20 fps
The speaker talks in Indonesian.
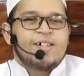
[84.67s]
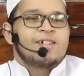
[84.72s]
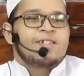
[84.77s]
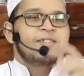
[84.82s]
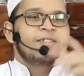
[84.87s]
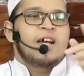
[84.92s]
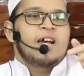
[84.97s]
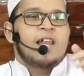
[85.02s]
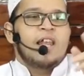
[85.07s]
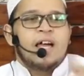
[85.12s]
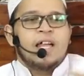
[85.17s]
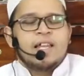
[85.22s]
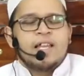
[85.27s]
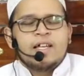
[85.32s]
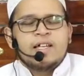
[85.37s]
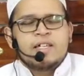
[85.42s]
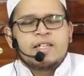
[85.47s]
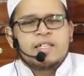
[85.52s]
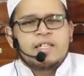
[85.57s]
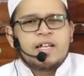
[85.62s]
Jalan
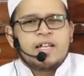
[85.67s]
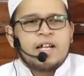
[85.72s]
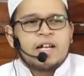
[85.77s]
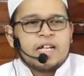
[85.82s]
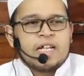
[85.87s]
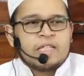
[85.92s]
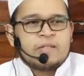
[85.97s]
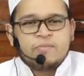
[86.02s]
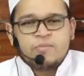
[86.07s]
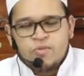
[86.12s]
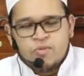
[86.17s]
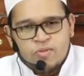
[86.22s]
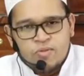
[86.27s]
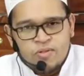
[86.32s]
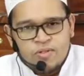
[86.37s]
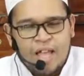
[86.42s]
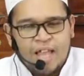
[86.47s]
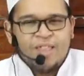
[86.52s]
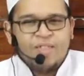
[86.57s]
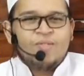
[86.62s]
lagi jalan ketemu
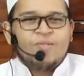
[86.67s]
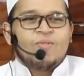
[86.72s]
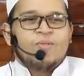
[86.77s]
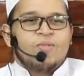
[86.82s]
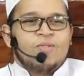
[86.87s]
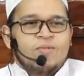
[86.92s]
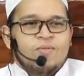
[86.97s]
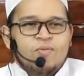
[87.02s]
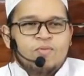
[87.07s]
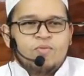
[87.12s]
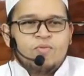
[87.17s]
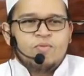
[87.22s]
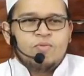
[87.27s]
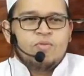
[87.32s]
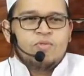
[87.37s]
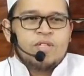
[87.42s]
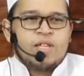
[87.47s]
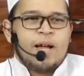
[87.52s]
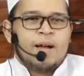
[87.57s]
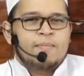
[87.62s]
satu.
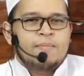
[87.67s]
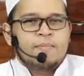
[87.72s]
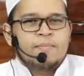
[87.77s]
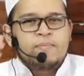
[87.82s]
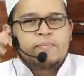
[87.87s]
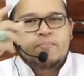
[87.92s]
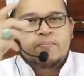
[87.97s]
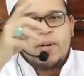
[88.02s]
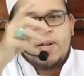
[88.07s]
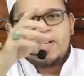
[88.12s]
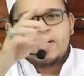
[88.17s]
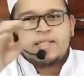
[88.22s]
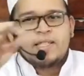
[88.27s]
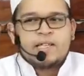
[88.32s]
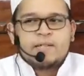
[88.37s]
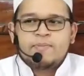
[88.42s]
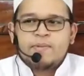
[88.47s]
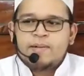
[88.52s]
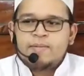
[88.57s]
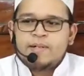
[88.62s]
sam sampai
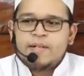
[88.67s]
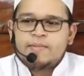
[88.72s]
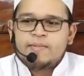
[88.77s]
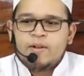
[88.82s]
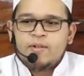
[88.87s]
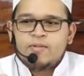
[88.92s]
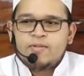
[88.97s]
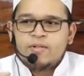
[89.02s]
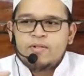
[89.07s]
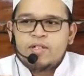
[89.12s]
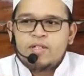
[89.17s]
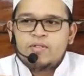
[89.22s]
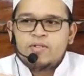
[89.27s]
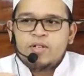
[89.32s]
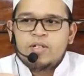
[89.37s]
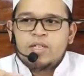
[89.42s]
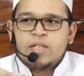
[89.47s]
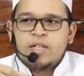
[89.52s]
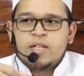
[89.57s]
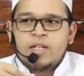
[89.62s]
tasbih berapa
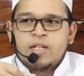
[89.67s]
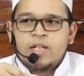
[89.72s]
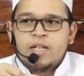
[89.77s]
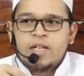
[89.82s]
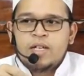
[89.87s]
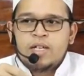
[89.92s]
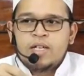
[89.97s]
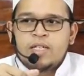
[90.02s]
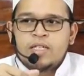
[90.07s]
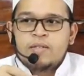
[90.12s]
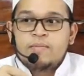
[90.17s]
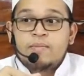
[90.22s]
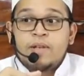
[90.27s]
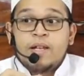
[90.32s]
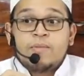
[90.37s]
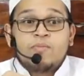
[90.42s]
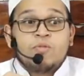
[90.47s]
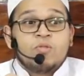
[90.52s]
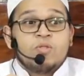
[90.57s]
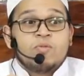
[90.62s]
hitungannya
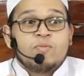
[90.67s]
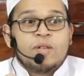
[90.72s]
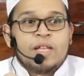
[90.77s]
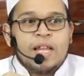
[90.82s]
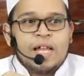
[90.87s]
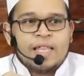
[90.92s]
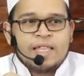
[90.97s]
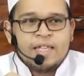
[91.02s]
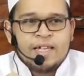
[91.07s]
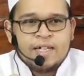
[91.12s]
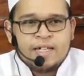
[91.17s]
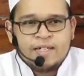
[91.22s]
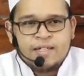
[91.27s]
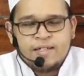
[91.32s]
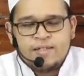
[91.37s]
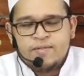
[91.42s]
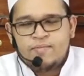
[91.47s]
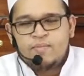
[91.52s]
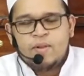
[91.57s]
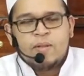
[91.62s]
99 ya
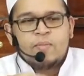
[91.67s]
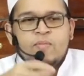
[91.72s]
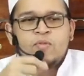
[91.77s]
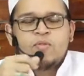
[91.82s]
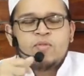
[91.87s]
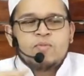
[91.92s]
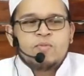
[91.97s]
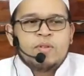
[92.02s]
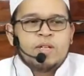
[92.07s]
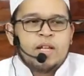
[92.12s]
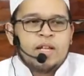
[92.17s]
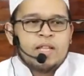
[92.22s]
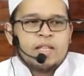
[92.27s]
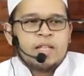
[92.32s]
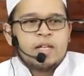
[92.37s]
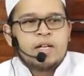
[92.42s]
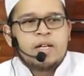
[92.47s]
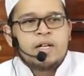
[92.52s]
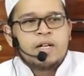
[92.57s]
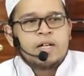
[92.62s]
99
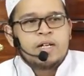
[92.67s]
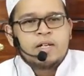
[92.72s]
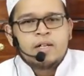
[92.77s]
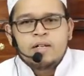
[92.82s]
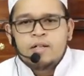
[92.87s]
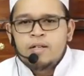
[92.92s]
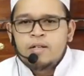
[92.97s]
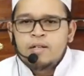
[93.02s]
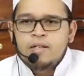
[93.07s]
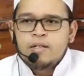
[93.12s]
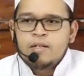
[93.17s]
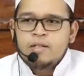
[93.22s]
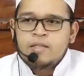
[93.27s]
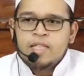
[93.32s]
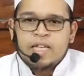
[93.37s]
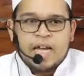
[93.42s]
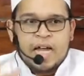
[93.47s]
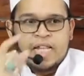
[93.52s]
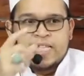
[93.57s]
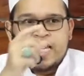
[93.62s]

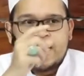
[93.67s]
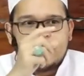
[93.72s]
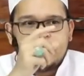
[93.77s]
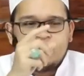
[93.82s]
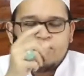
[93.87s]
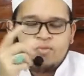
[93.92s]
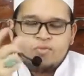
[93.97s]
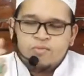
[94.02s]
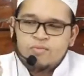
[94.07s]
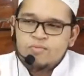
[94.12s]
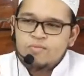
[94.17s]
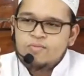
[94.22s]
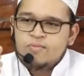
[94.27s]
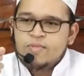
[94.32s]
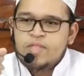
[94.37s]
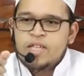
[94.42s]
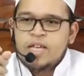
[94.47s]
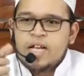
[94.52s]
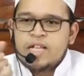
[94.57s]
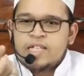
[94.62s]
tinggal satu
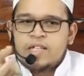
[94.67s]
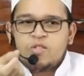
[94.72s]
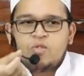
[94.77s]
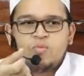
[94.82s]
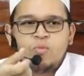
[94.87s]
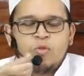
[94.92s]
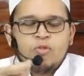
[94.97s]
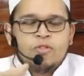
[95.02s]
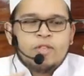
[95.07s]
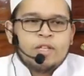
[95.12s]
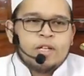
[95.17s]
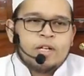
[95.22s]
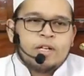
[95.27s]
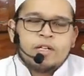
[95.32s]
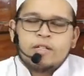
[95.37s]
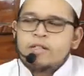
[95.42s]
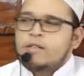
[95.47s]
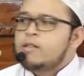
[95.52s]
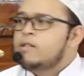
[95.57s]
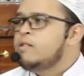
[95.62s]
tinggal satu butir
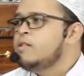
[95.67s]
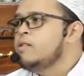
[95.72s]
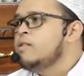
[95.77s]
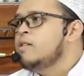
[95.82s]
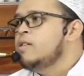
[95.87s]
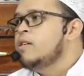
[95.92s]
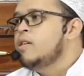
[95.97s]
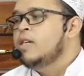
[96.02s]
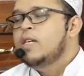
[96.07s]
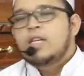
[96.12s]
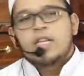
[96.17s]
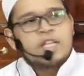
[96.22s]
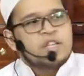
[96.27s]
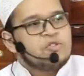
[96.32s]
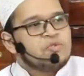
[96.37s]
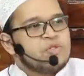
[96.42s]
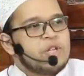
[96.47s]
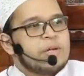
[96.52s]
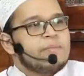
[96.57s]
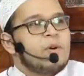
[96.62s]
ini
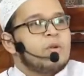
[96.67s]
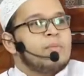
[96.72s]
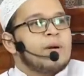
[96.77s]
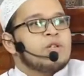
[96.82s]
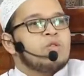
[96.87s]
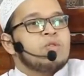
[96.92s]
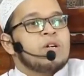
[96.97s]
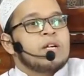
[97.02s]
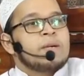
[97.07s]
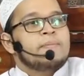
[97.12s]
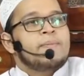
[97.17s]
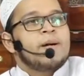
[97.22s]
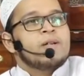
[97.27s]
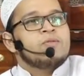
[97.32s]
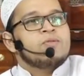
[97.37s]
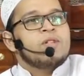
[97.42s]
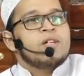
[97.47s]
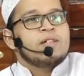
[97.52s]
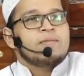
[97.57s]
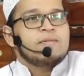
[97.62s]
sudah mau masuk gerbang
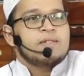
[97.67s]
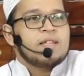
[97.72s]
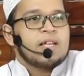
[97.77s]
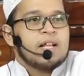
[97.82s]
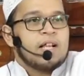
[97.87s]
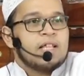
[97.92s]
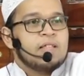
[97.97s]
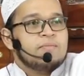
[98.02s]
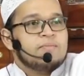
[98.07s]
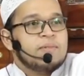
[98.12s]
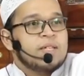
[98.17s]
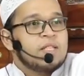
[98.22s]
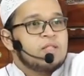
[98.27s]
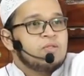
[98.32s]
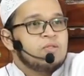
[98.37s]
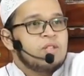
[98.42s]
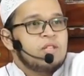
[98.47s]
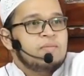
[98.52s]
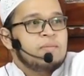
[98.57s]
sudah misalkan pintu ini